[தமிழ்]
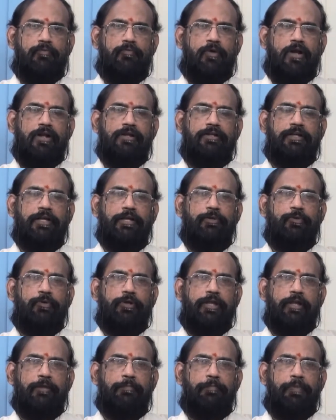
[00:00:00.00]

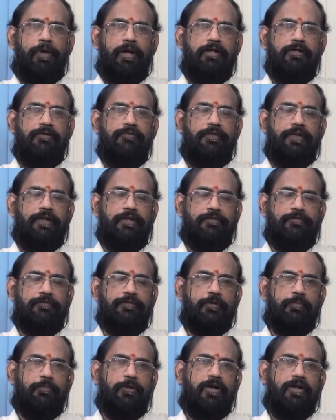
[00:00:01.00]
வாழ்க்கையினுடைய பல்வேறு
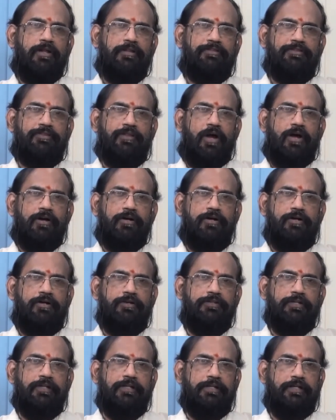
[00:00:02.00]
விதமான
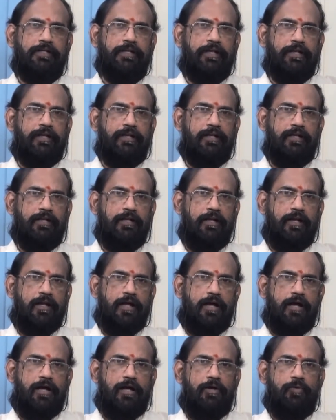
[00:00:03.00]
தாக்குதலுக்கு
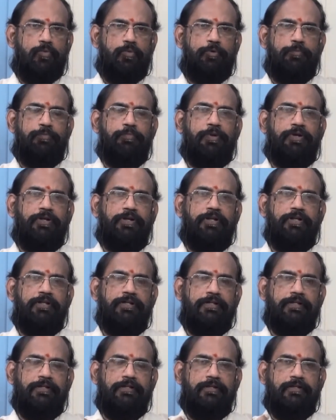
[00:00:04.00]
எல்லாம் உட்பட்டு
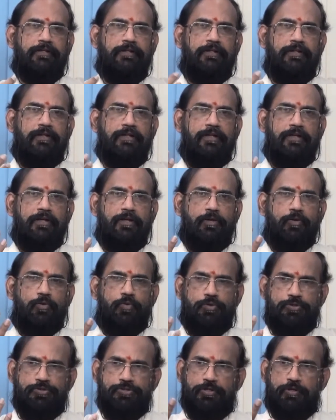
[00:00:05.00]

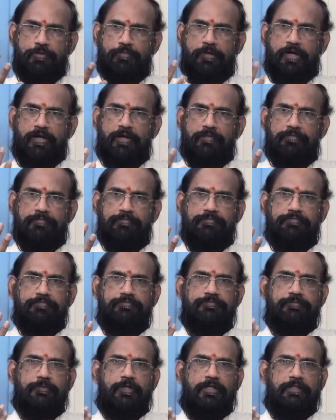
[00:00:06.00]
கொஞ்சம் மனம்
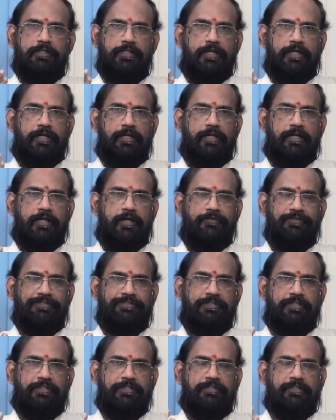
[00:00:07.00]
அந்த
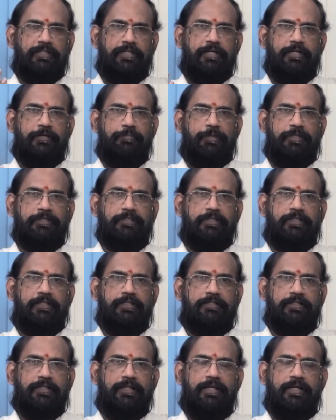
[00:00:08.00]
அவசரத்தில்
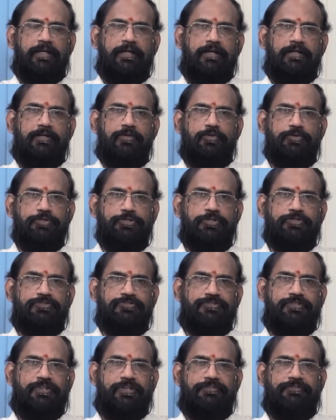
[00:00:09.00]
பதட்டத்தில் கொஞ்சம்
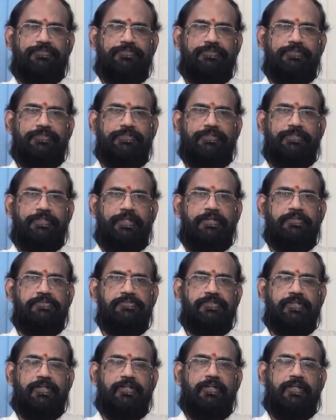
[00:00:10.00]
ஸ்ட்ரெஸ்ஸு
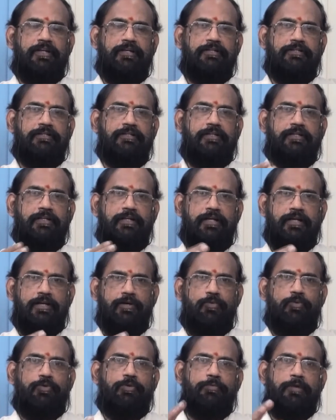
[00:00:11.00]
டென்ஷனில் இருக்கிற
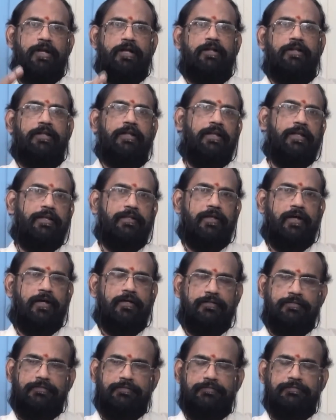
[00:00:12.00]
ஒரு மனநிலை தான்
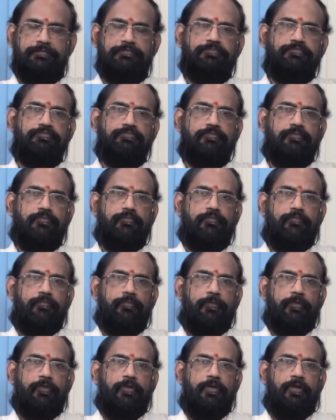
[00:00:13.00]

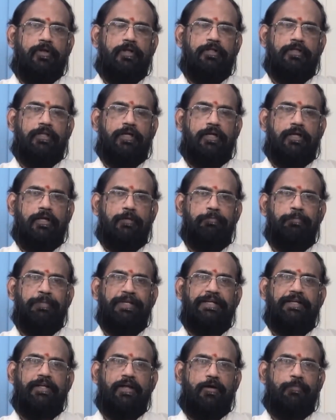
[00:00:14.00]
அந்த
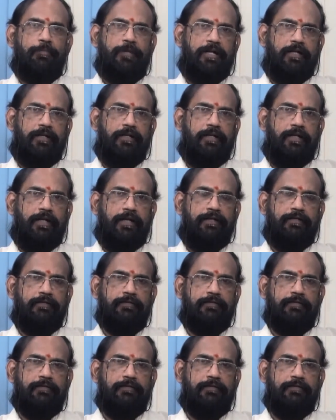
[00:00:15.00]
பீட்டா மனநிலை